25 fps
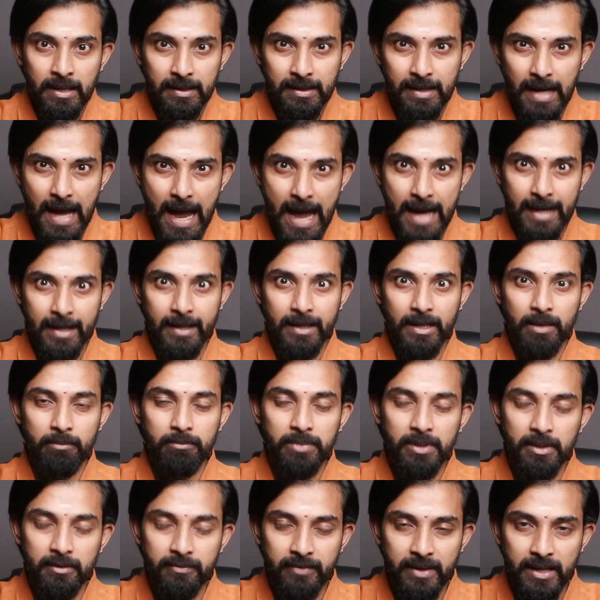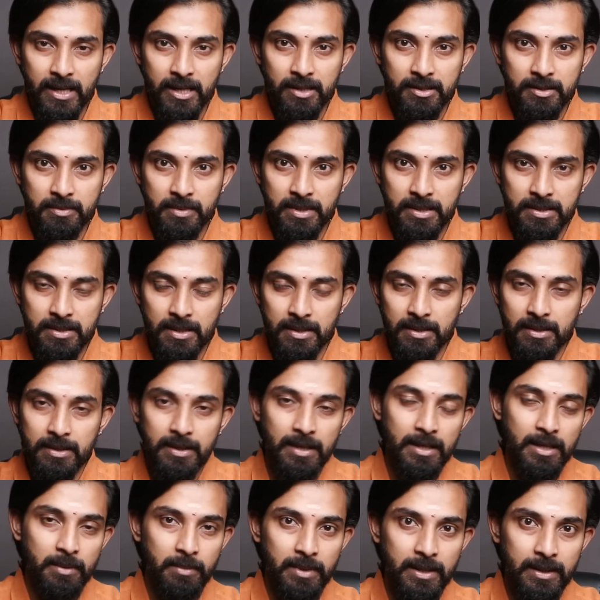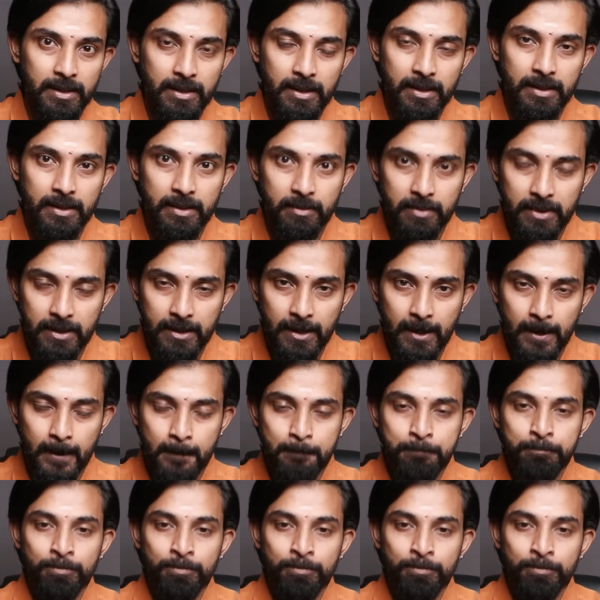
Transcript: இந்த ஆங்கிரி பேர்ட் ஃபைனான்ஸ் மினிஸ்டர் என்ன பண்ணியிருக்காரு அப்படின்னா